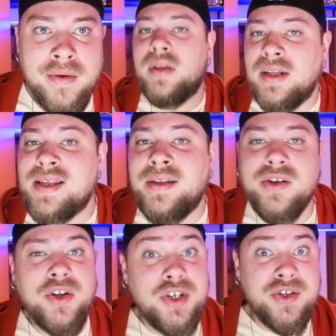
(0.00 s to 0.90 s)
nel
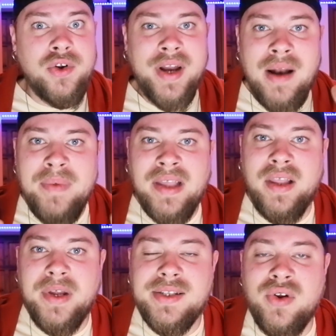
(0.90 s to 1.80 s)
senso che ci sono
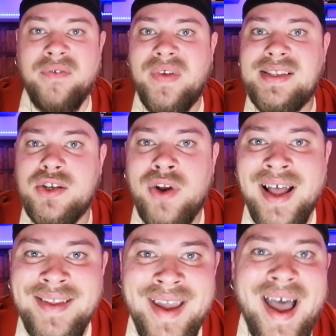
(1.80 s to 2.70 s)
realmente persone
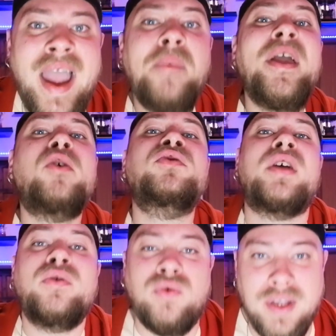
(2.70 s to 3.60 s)
affezionate ai miei
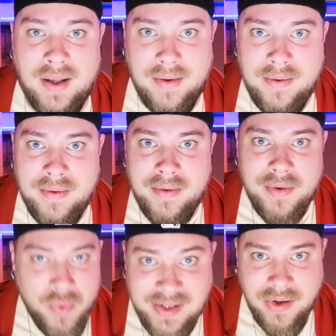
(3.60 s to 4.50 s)
contenuti,
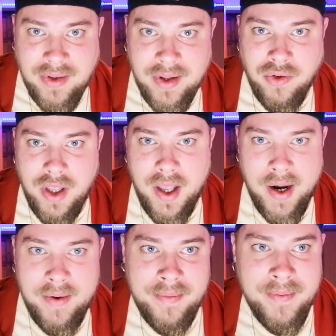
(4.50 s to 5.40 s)
questo intendo dire